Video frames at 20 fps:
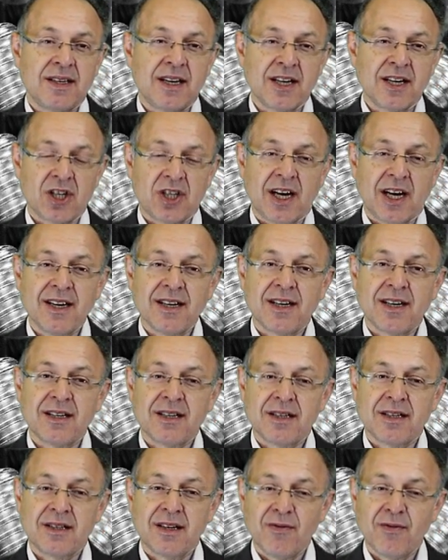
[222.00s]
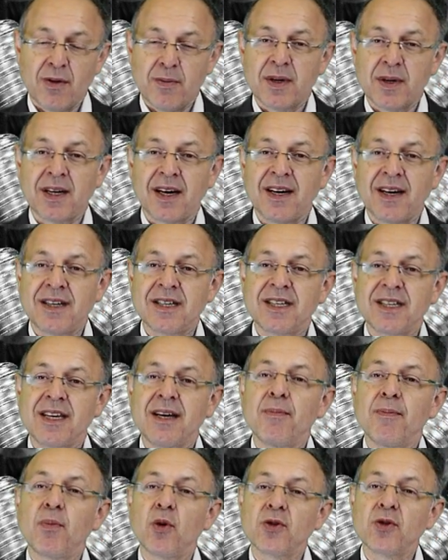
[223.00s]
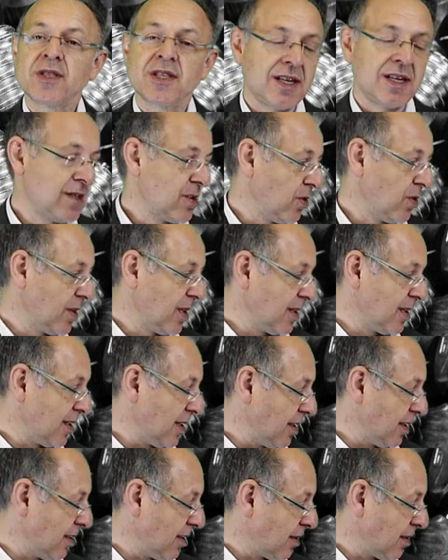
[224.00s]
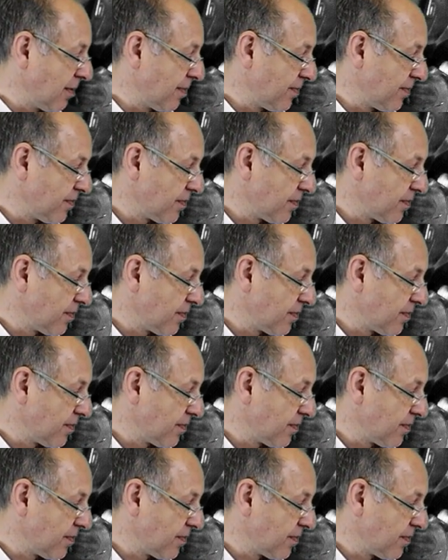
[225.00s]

Der Standard, den wir betrachten, ist eher prozessorientiert.